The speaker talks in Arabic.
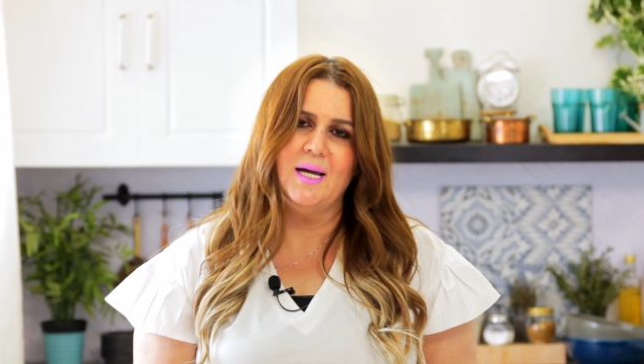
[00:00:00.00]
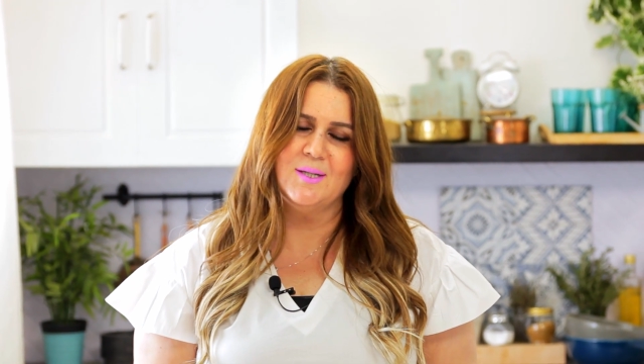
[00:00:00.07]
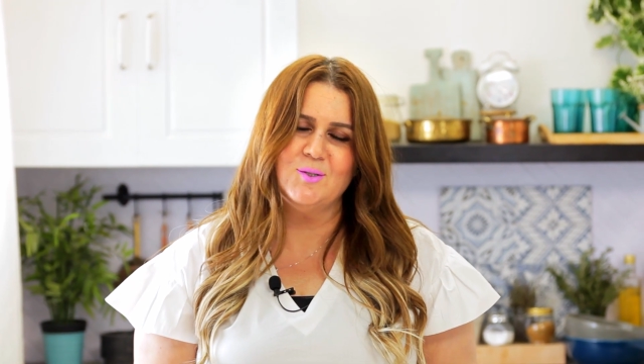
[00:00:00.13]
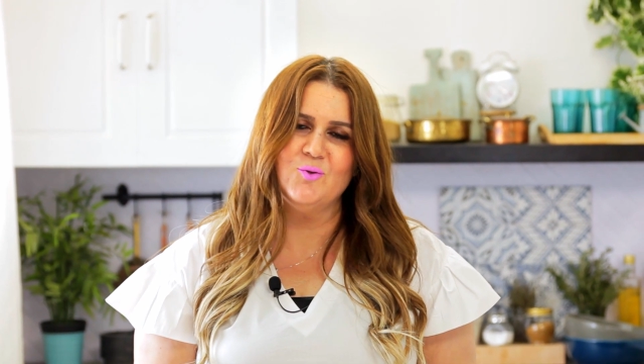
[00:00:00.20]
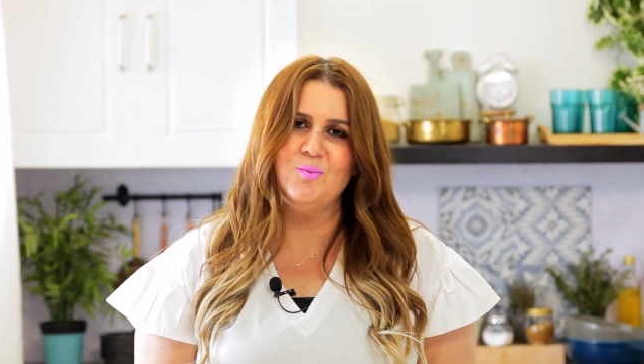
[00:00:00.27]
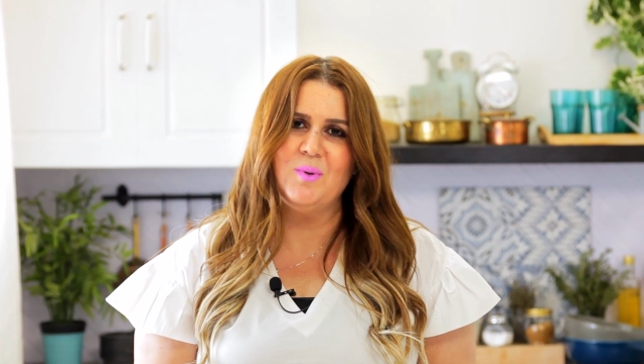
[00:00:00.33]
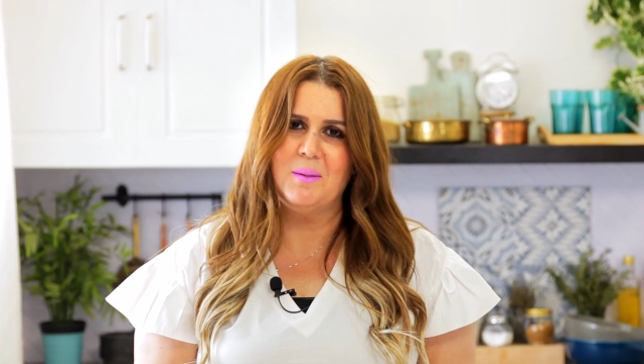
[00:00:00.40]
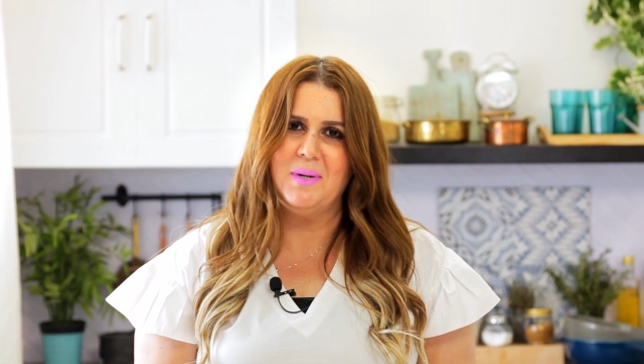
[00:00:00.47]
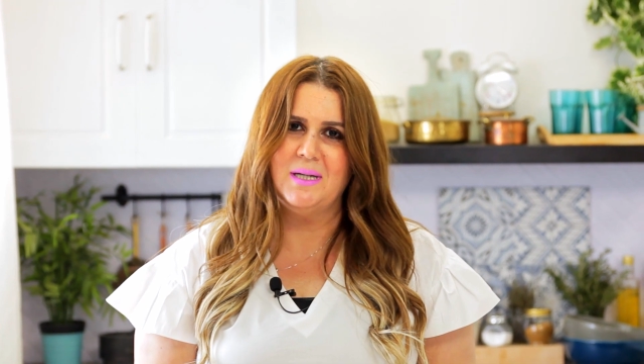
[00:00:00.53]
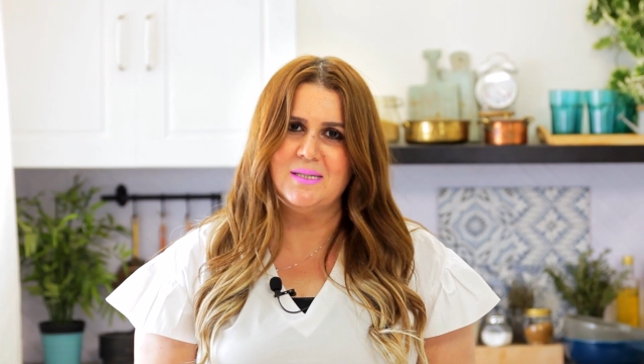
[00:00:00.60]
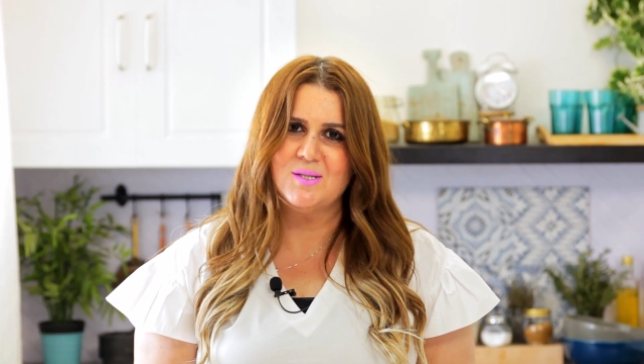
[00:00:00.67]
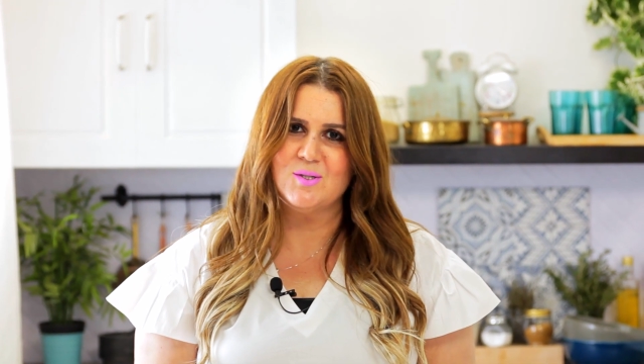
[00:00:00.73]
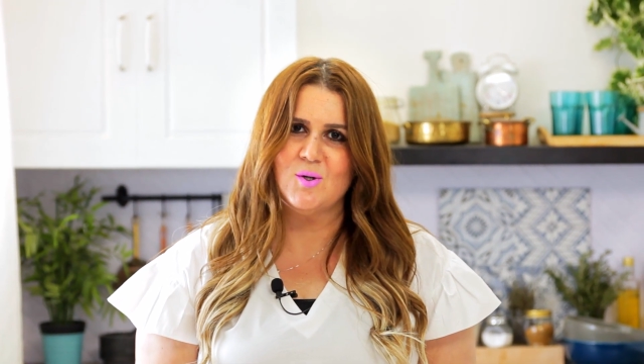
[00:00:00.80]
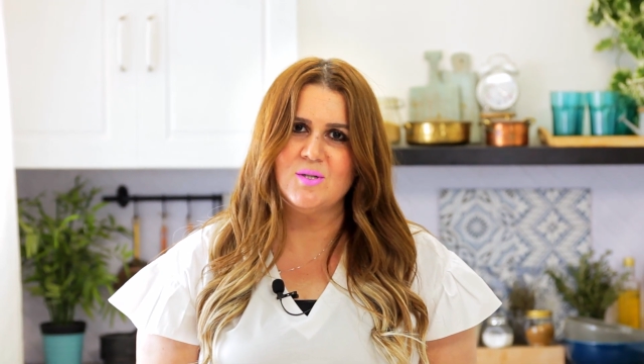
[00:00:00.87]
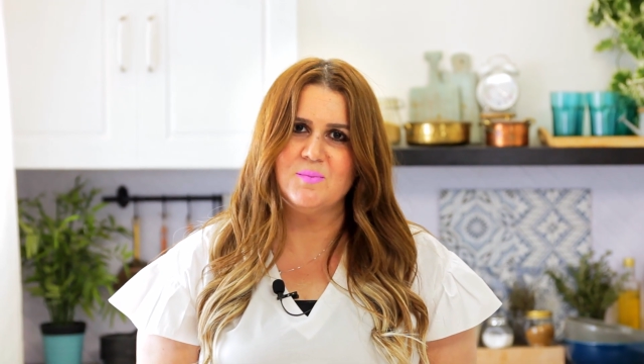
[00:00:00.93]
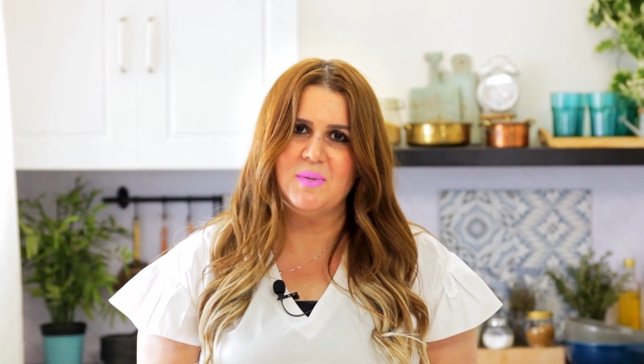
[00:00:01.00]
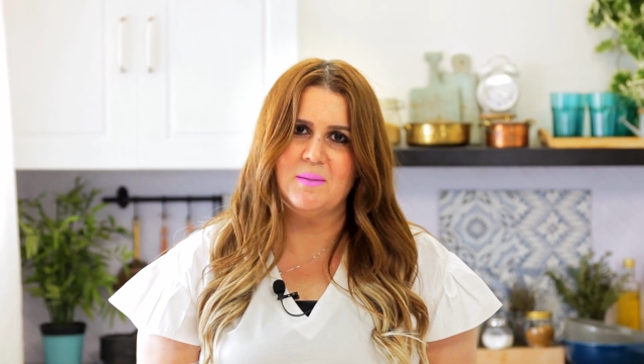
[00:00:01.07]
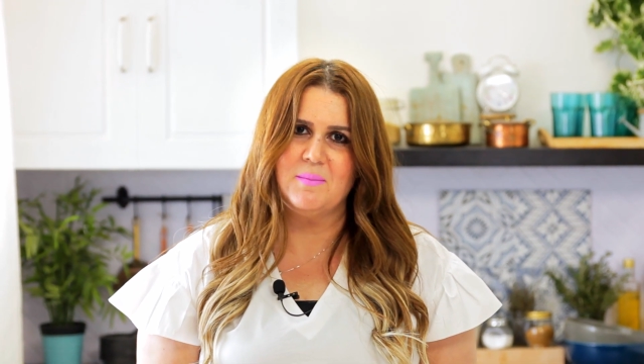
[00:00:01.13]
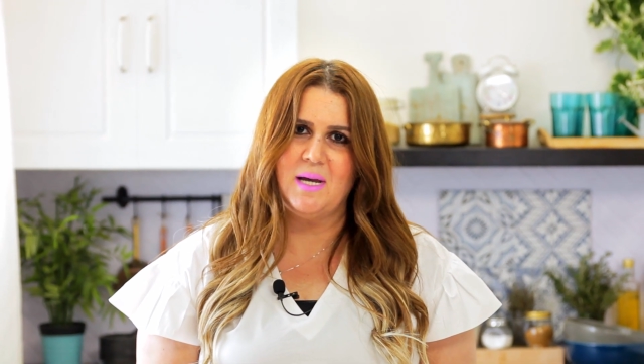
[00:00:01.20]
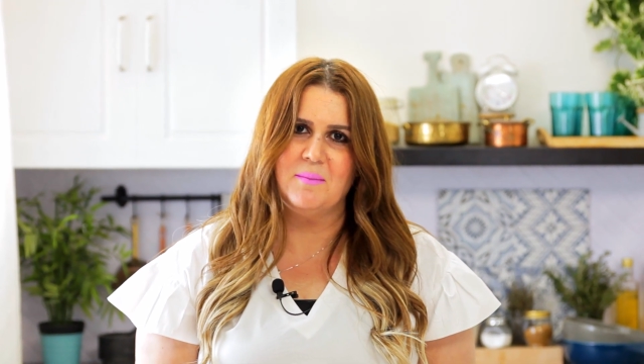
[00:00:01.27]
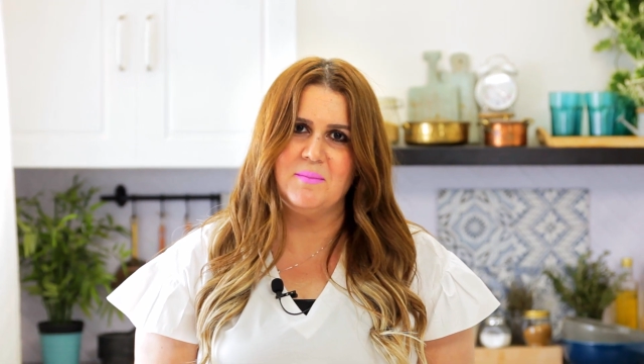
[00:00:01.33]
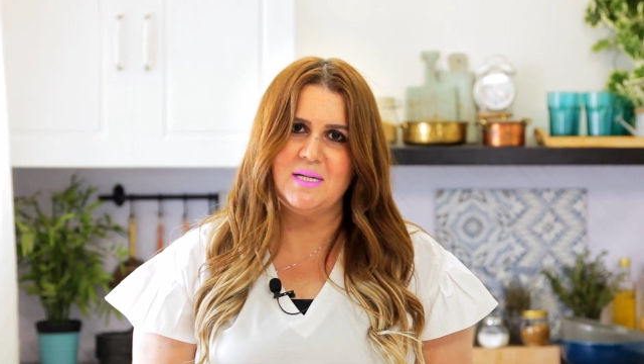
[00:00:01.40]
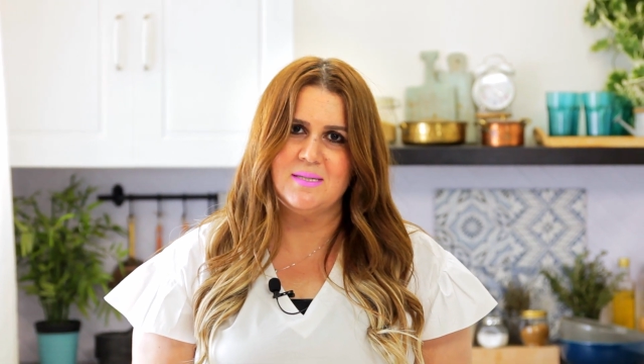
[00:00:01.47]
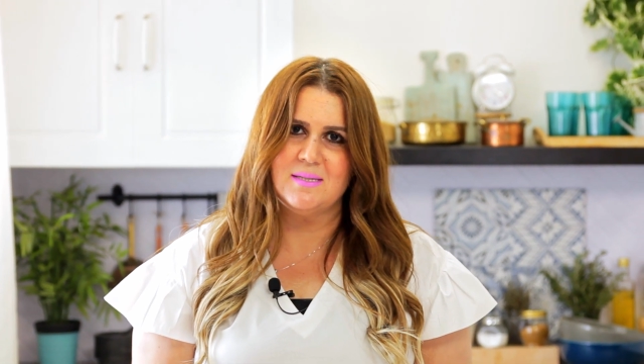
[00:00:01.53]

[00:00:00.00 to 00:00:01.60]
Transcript: هنشوف مع بعض الصوص بيبقى عامل